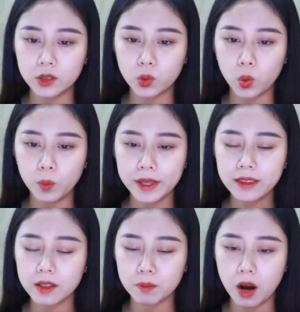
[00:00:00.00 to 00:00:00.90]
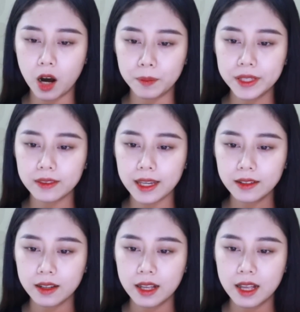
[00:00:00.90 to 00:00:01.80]
Thanh Tú miếng thịt bò bít
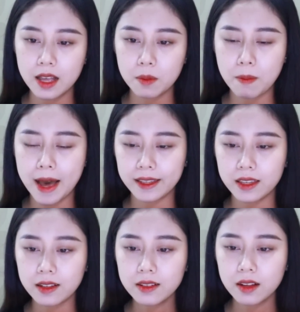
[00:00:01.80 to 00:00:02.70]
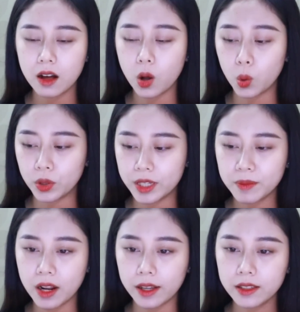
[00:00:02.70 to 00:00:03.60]
tết, bà Yến ồ
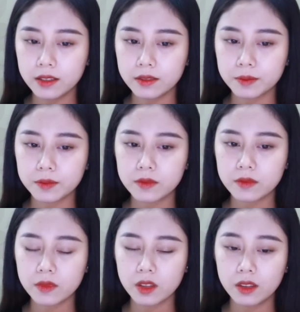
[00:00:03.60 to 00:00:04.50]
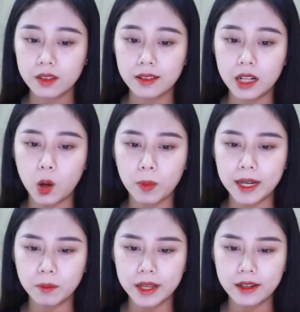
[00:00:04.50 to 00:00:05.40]
yếm nói. Học
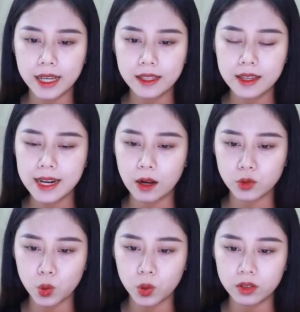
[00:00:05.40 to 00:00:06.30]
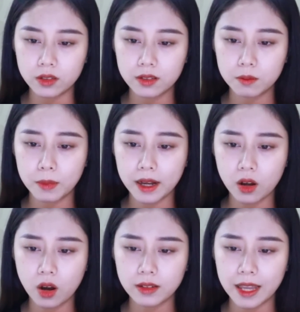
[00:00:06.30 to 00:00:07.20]
hành bên đấy thế nào rồi mà
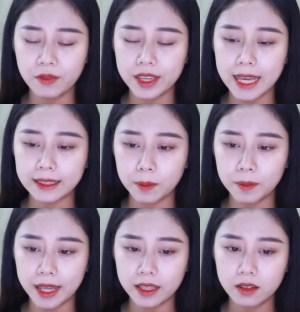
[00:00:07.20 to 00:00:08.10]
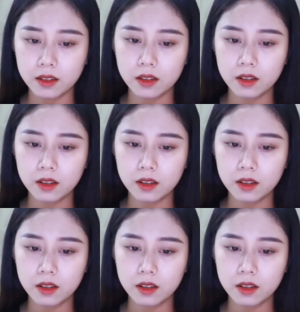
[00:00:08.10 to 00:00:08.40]
con lại về nhà tầm này?